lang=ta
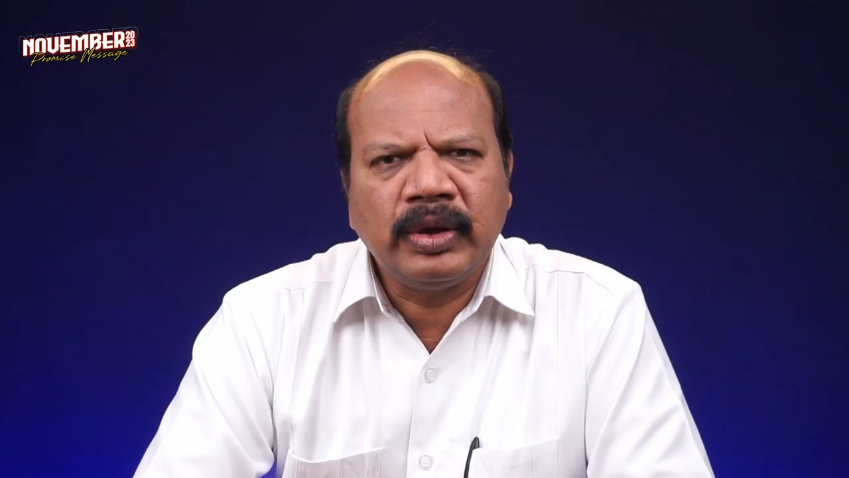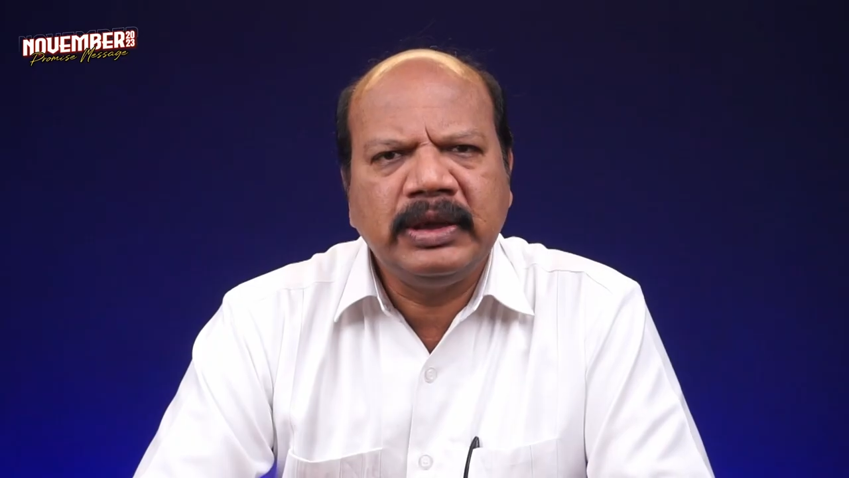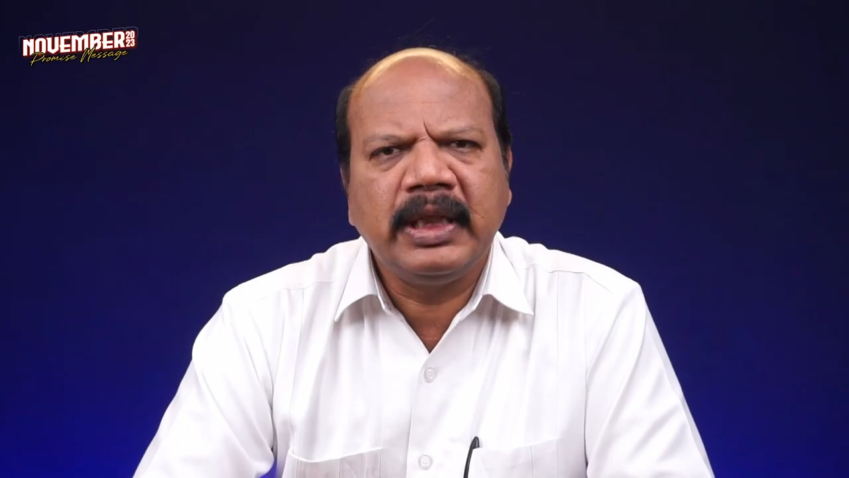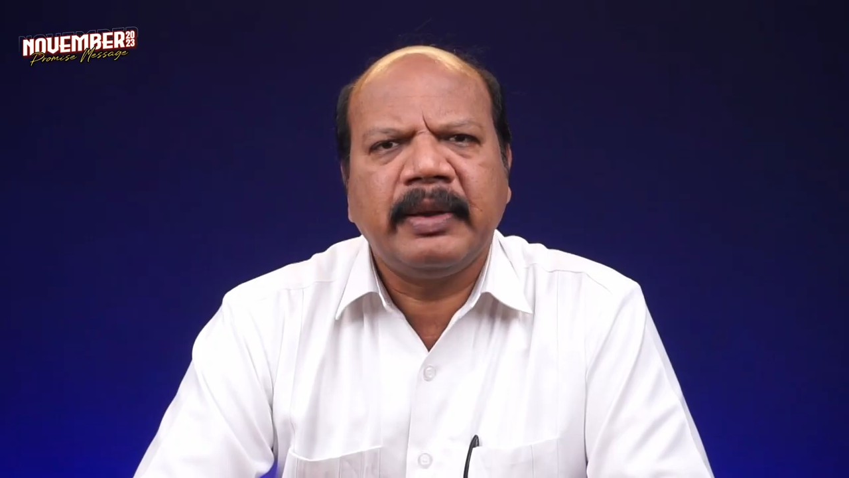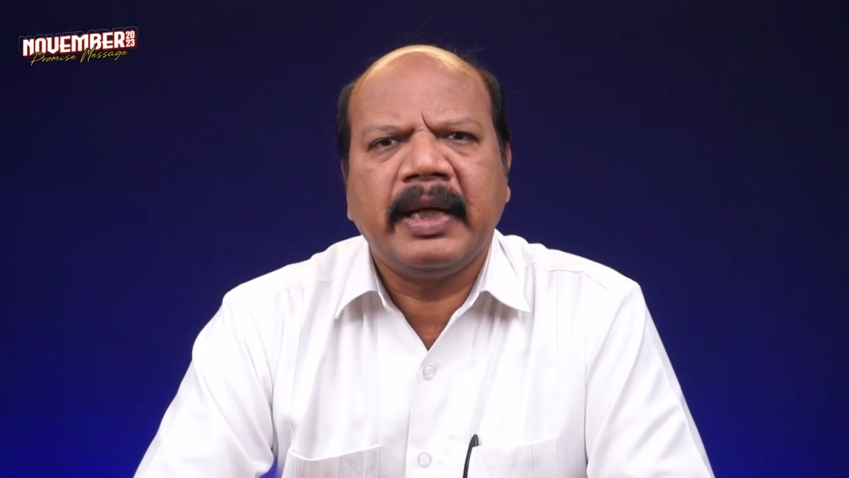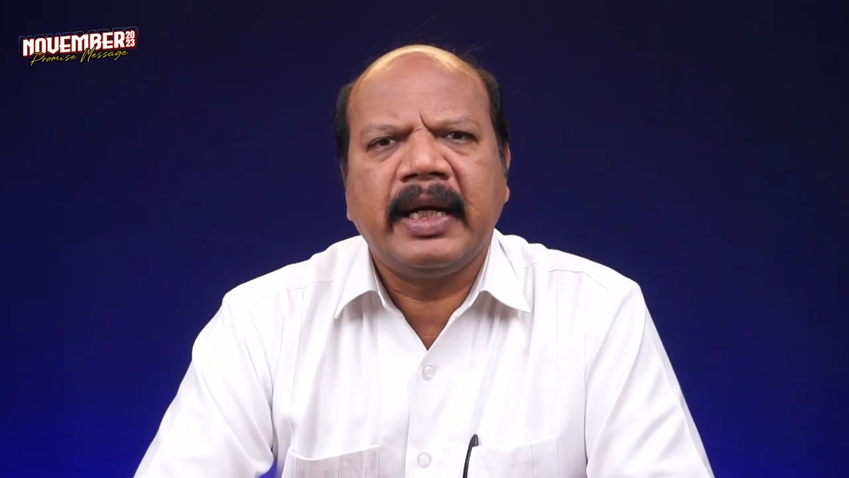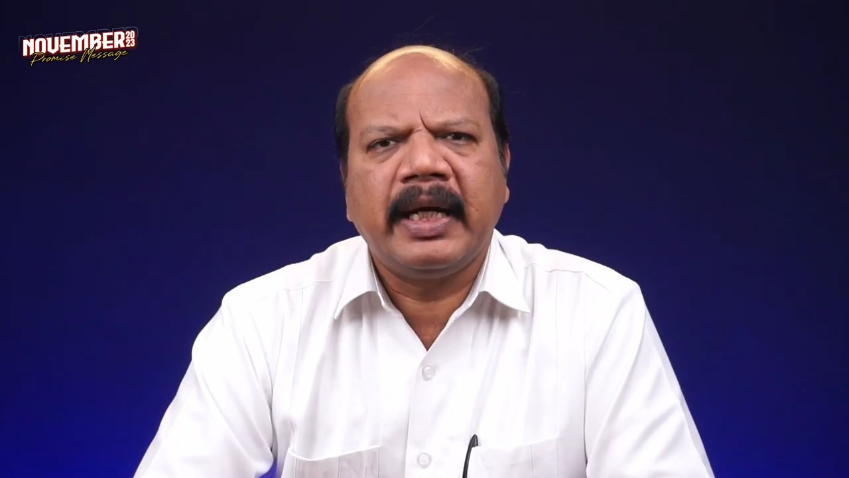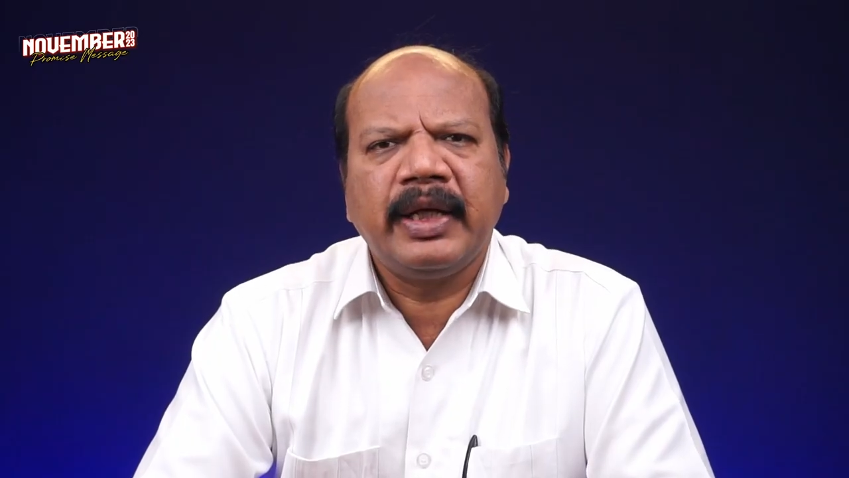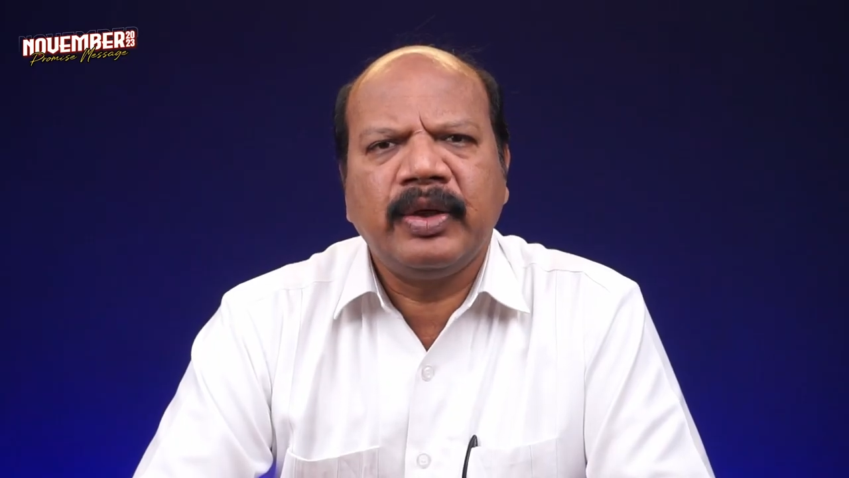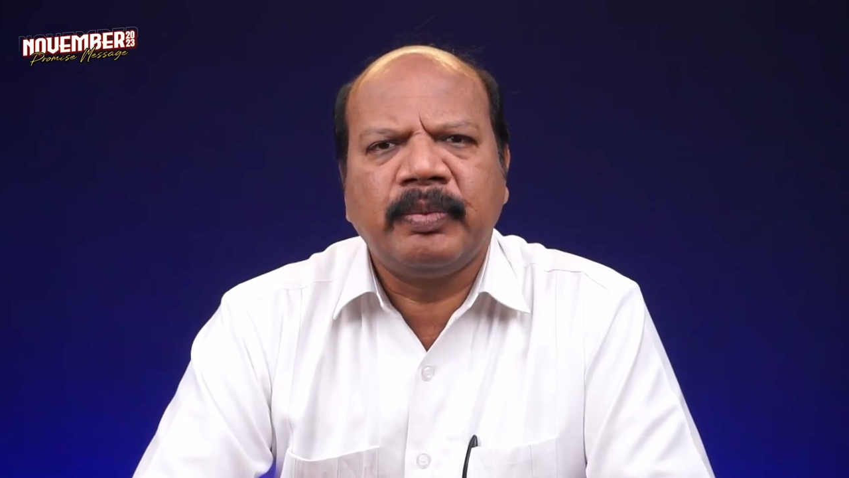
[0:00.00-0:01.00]
கொஞ்சம்
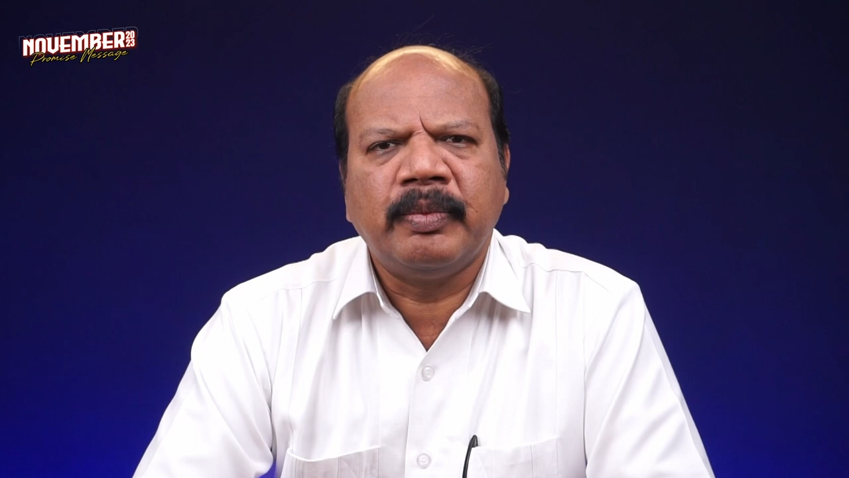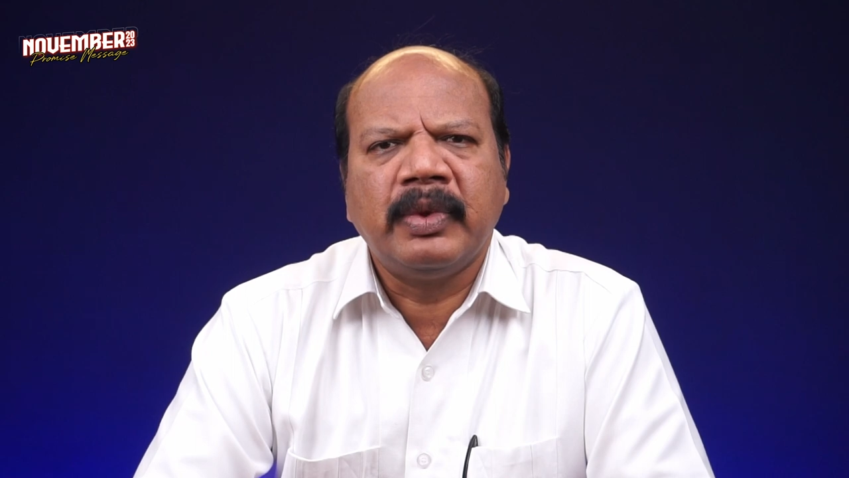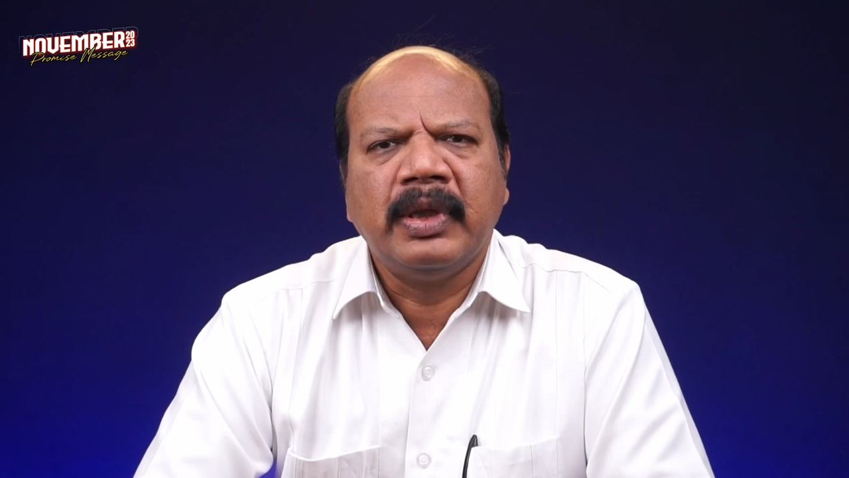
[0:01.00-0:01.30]
எண்ணெயும்